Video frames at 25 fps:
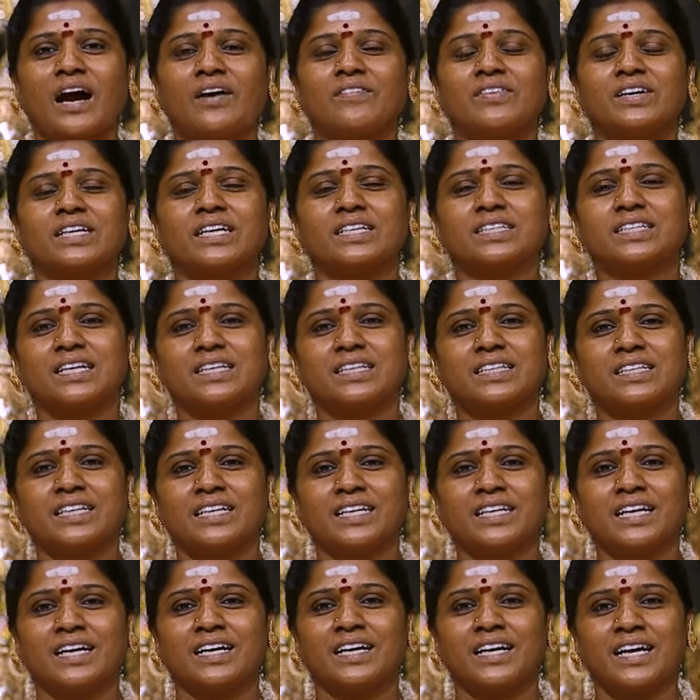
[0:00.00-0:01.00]
அவங்கிட்ட
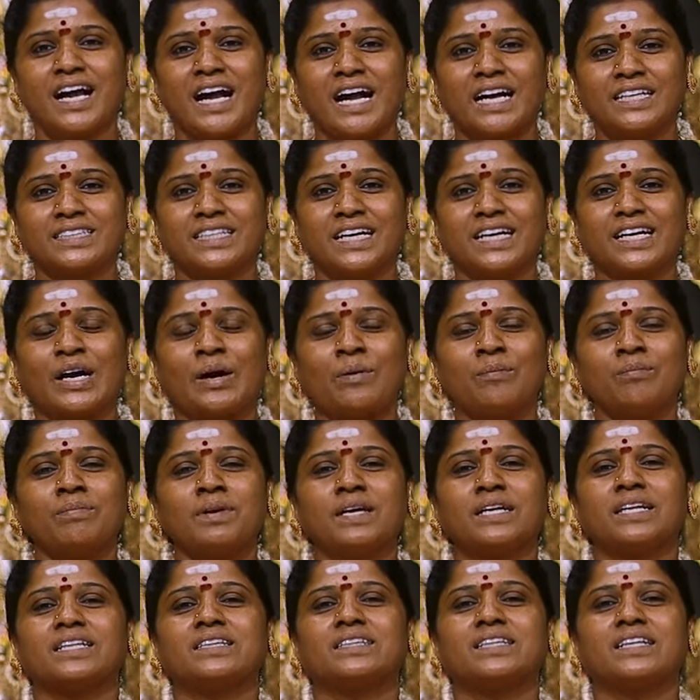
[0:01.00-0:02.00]
இருக்கிற அந்த
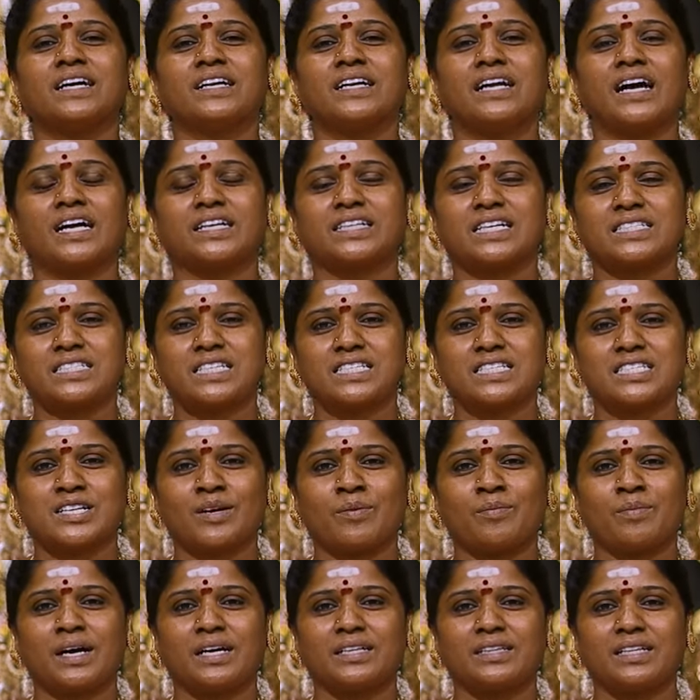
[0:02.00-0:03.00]
கம்பீரத்தை ரசிச்ச
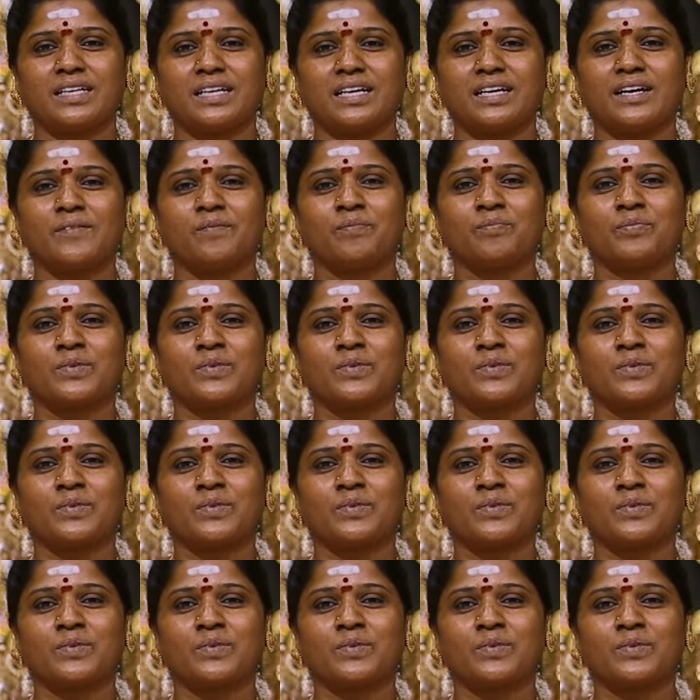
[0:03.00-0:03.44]
மாதிரி